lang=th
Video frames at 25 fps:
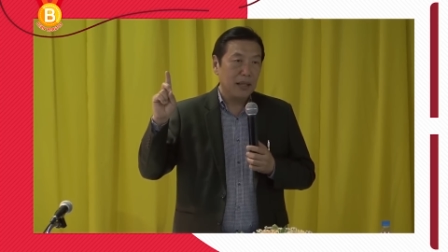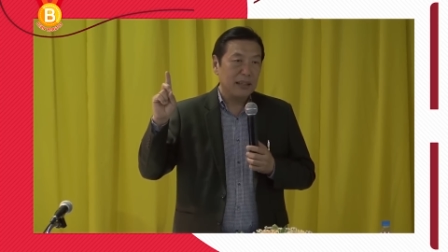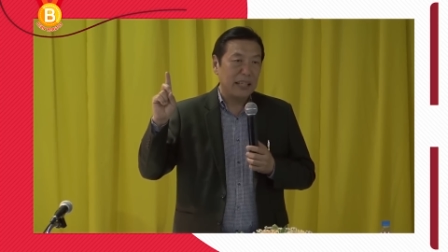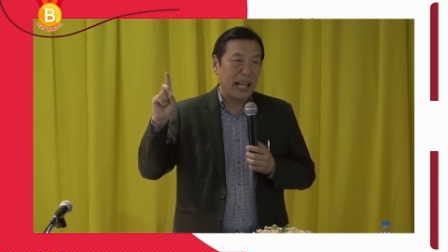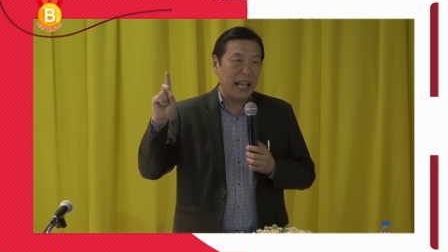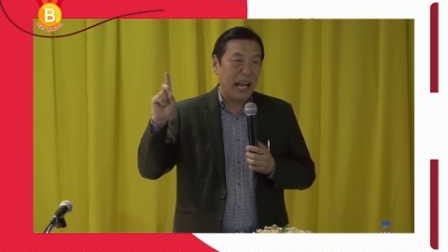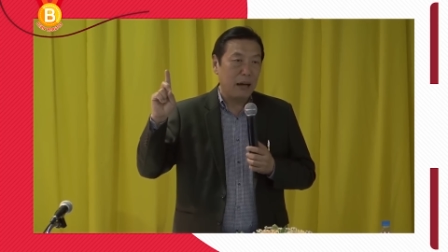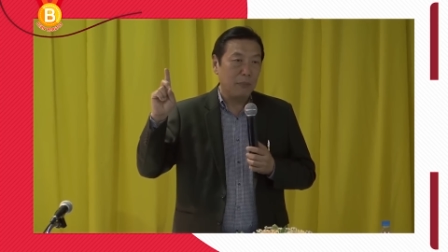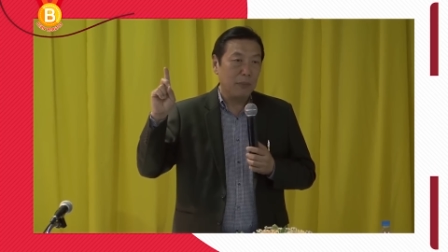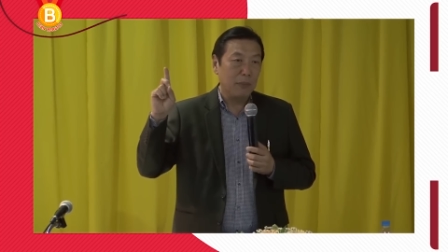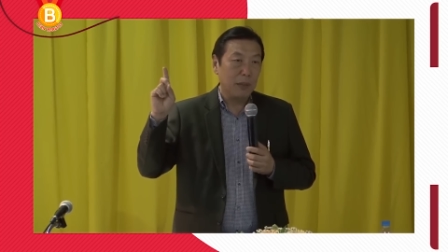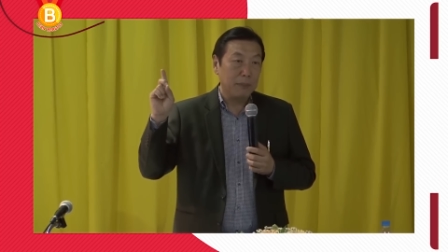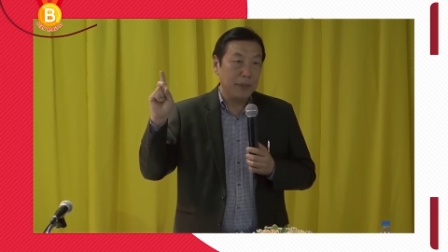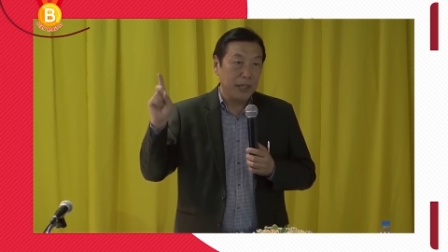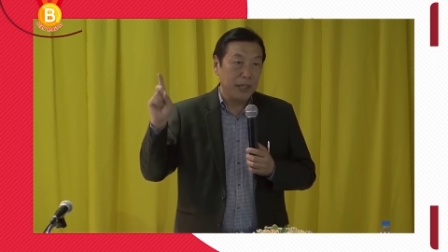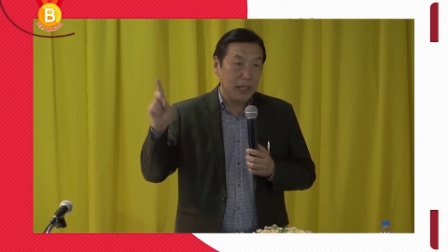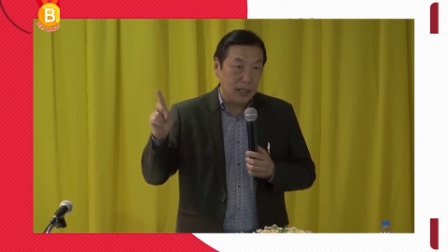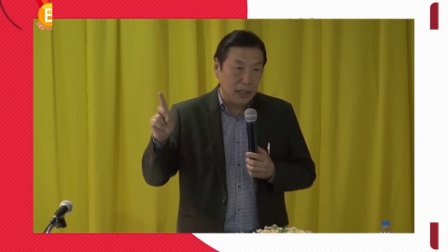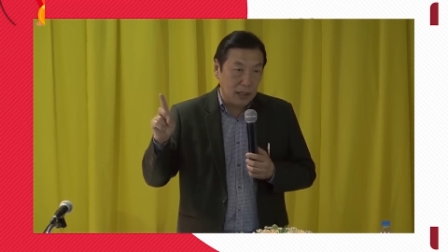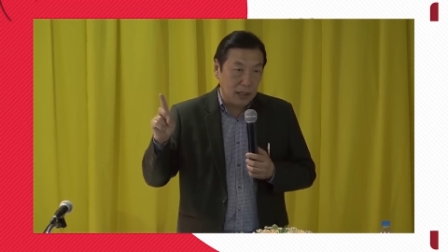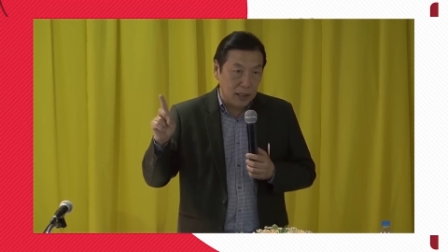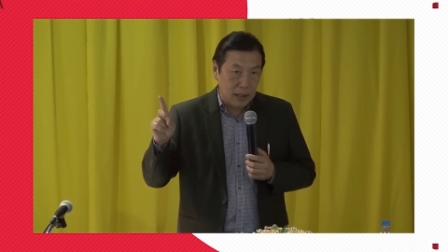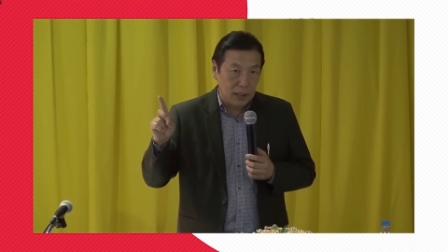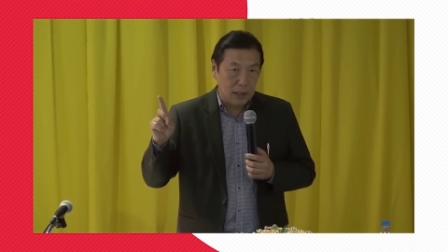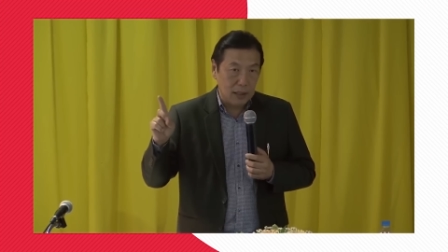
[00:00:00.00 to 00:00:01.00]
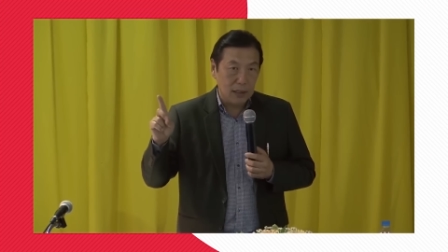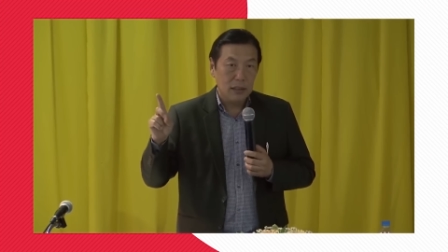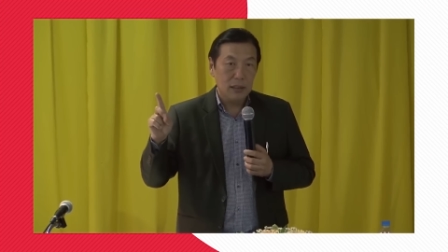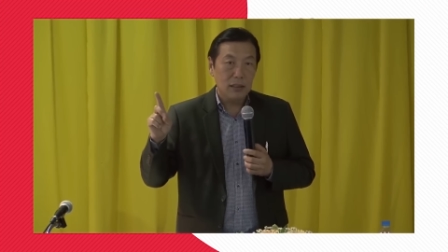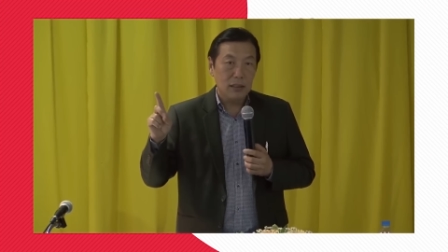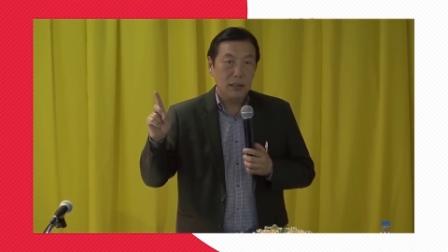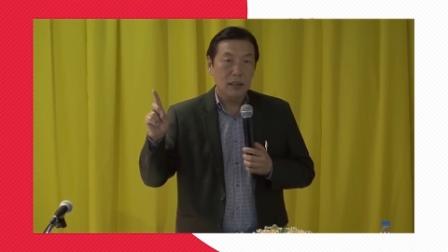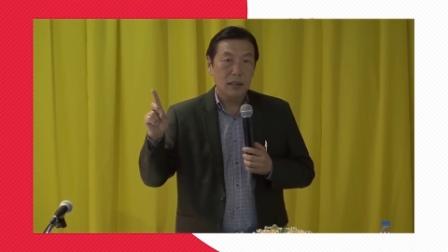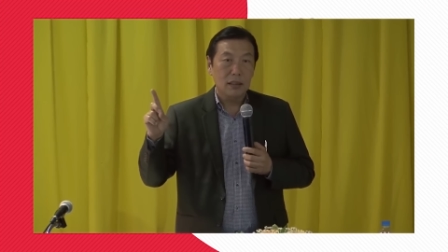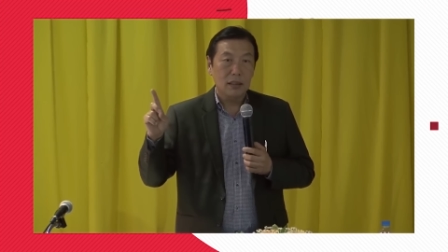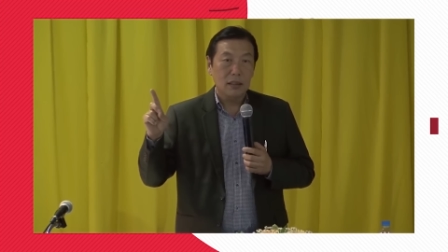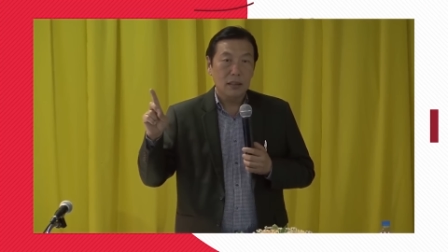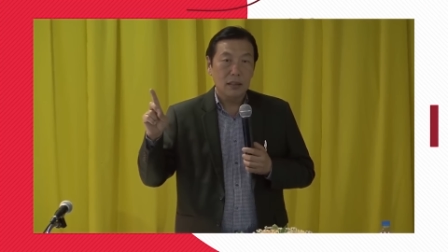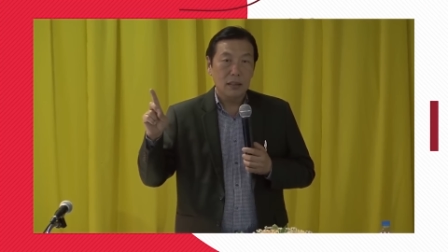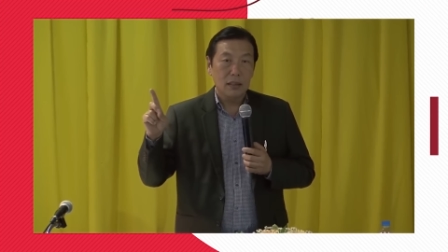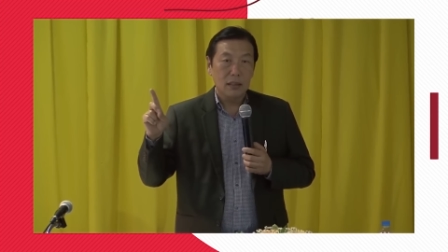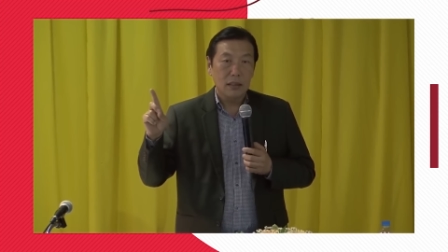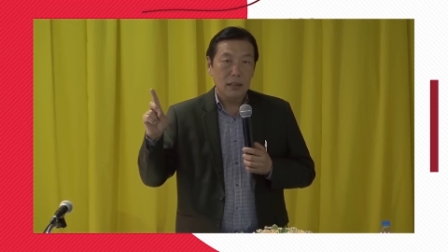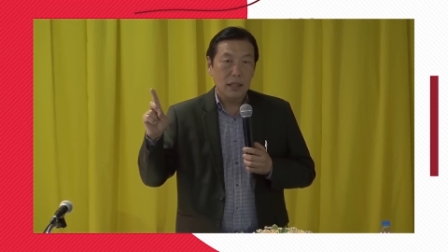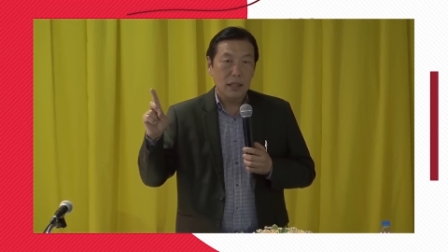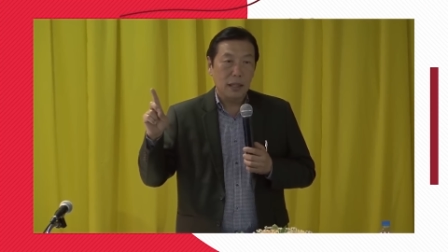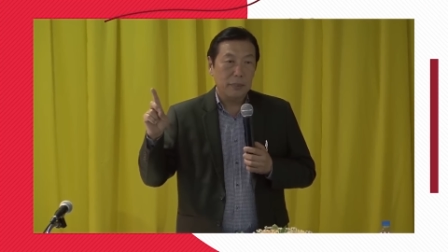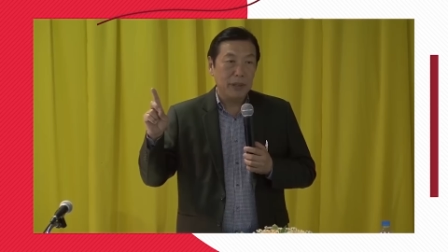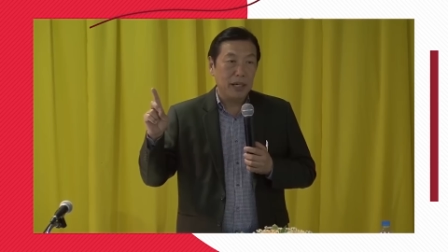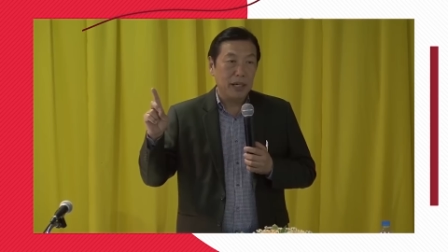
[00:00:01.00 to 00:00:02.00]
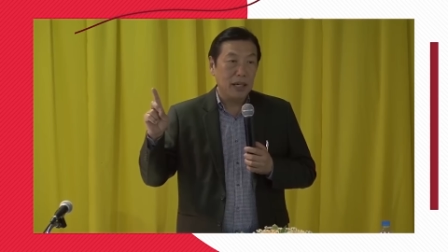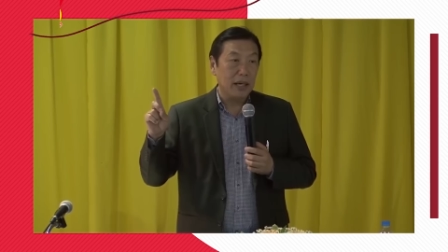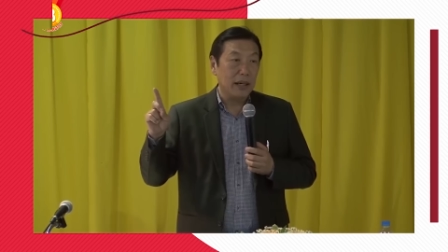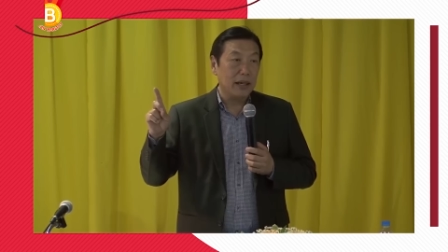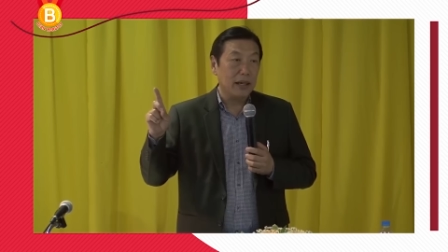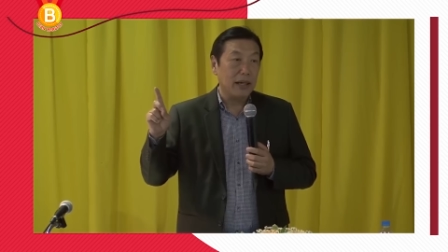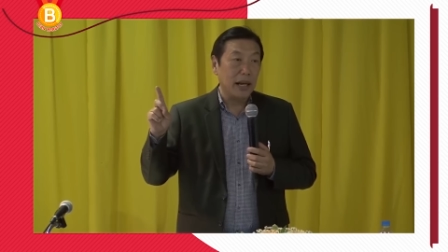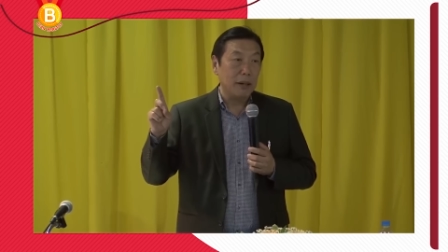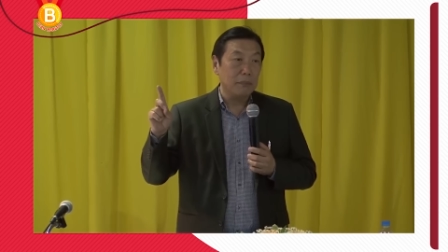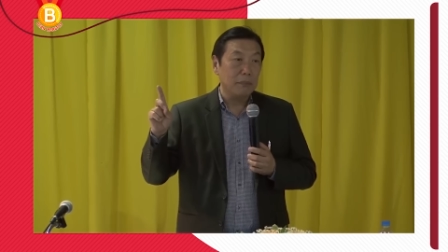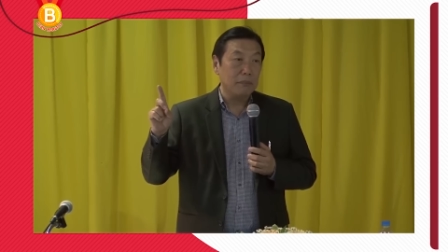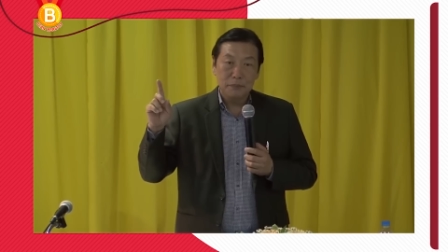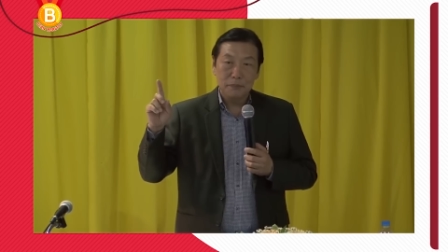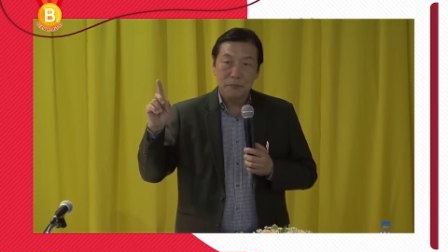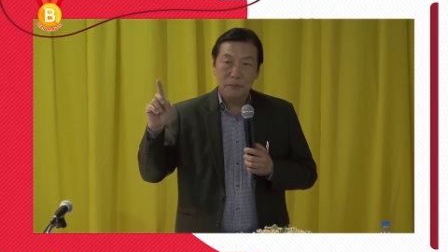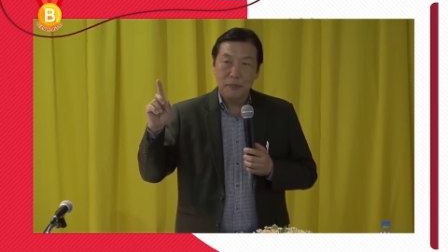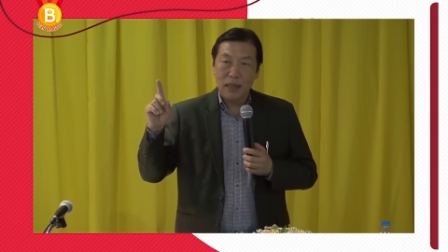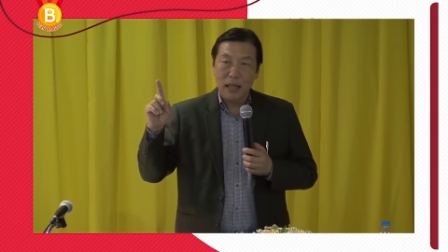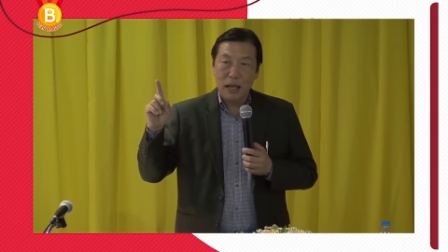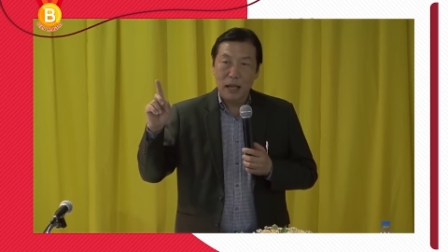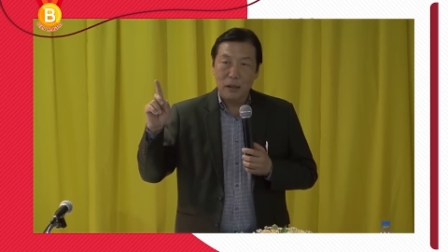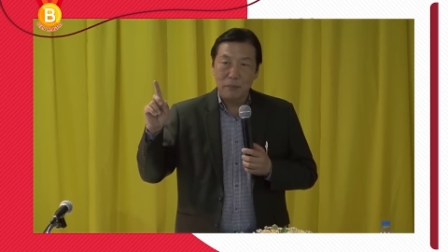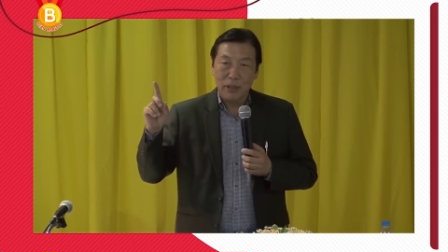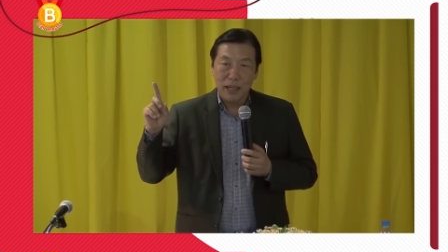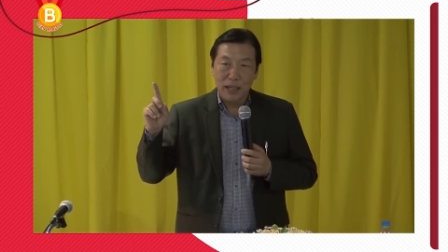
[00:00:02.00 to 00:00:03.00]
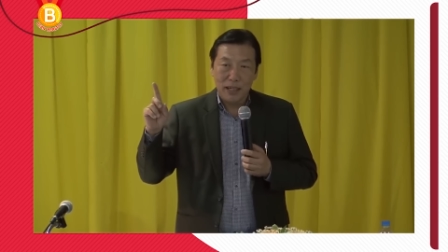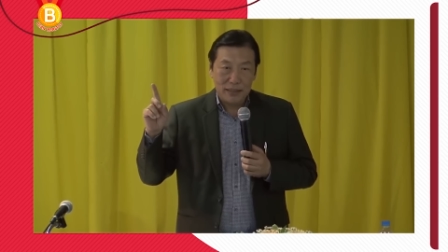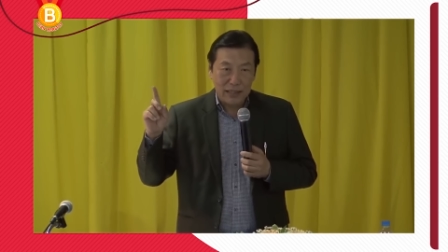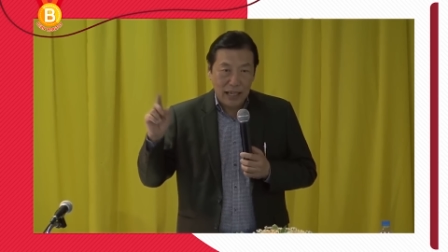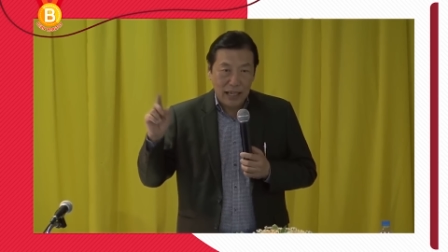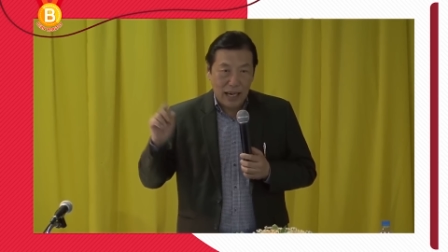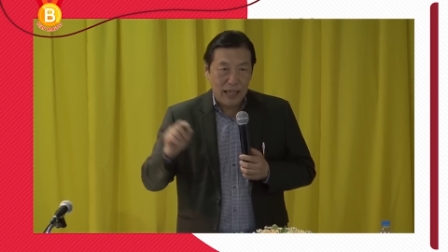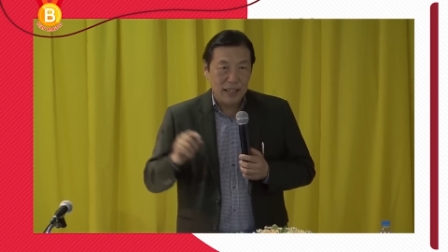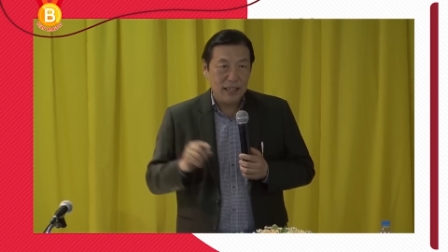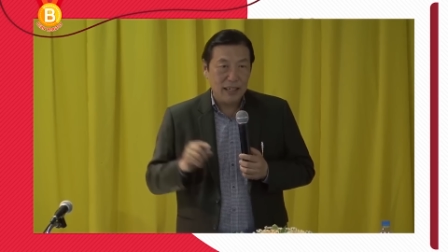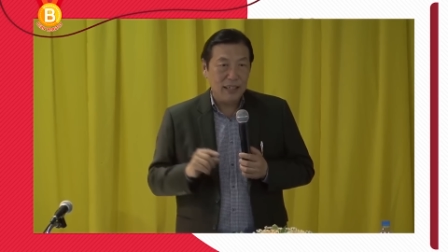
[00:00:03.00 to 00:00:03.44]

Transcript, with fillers: ตามอำเภออำเภออะไรครับอำเภอใจ